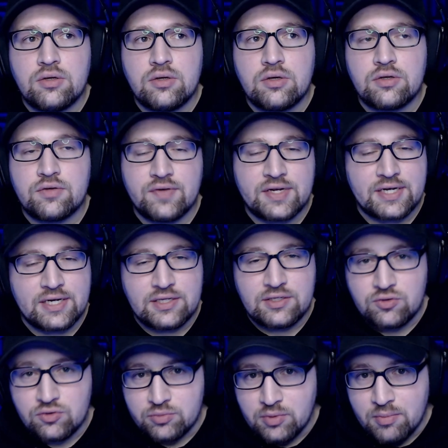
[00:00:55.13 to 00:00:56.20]
ich werde kein
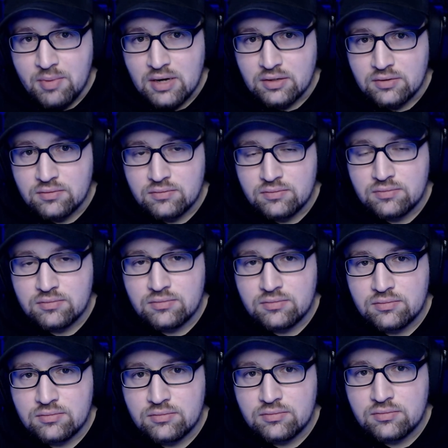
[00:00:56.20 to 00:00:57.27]
YouTube mehr machen.
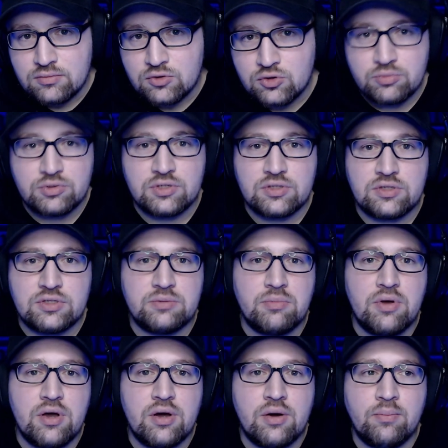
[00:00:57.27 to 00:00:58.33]
Zumindest nicht
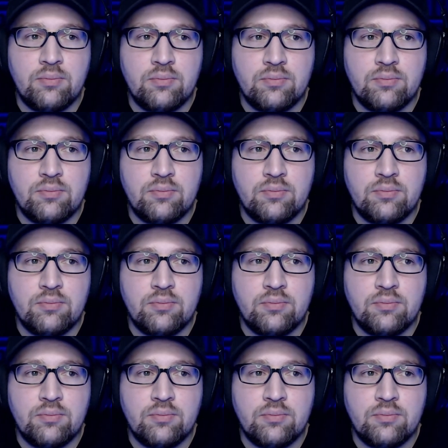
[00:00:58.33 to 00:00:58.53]
mehr